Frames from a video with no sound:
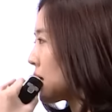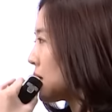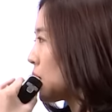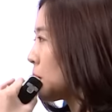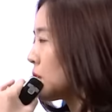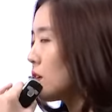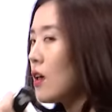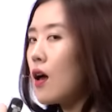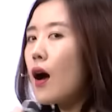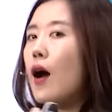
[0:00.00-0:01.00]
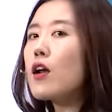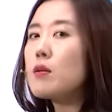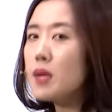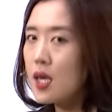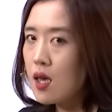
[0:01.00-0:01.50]
그랬냐면은
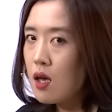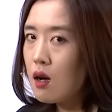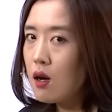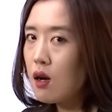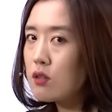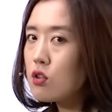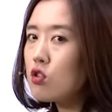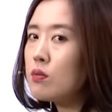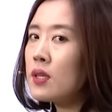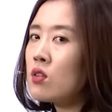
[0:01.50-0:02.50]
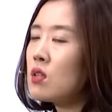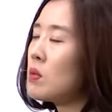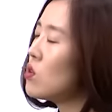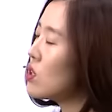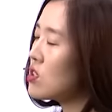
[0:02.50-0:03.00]
아미, 어, 천구백 년대
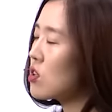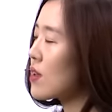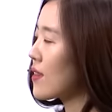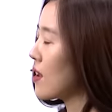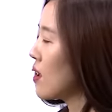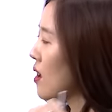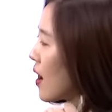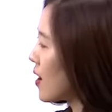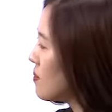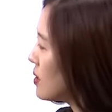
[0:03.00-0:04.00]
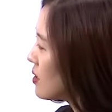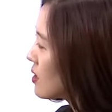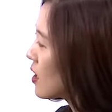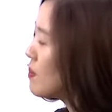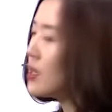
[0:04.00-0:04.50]
몇 년대인지 기억이 안 나. 아미들의
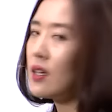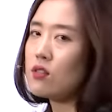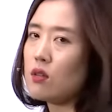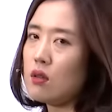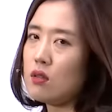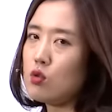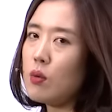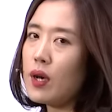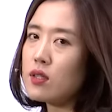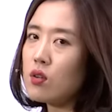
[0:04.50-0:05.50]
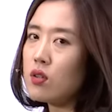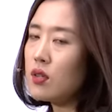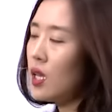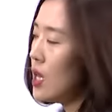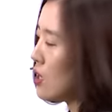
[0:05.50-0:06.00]
삶에 대해서 조명하는 거였는데